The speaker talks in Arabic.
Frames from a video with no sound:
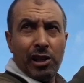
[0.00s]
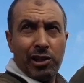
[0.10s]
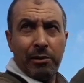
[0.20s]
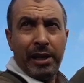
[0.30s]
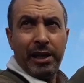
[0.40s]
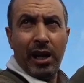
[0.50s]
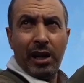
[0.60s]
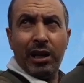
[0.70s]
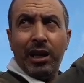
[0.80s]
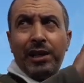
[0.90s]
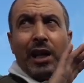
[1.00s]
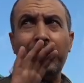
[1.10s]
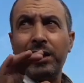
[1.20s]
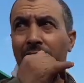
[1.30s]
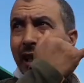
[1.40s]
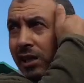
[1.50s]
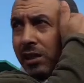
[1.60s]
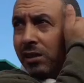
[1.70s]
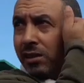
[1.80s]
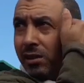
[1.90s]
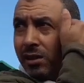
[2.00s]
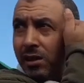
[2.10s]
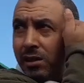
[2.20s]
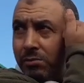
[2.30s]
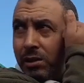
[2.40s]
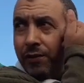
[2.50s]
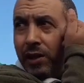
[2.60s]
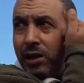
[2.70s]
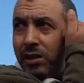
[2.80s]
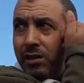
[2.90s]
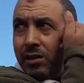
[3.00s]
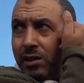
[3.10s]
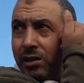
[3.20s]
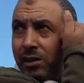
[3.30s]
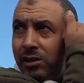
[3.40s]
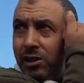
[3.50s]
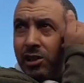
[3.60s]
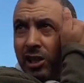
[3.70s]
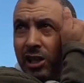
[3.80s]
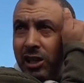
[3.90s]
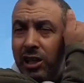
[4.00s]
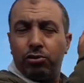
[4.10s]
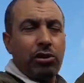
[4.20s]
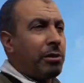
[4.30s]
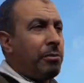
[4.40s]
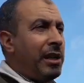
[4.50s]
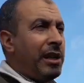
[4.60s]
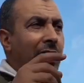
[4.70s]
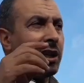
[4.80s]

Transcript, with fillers: الجمعيه راه حنا غاديين عليه متفقين داكشي اللي دارتو الجمعيه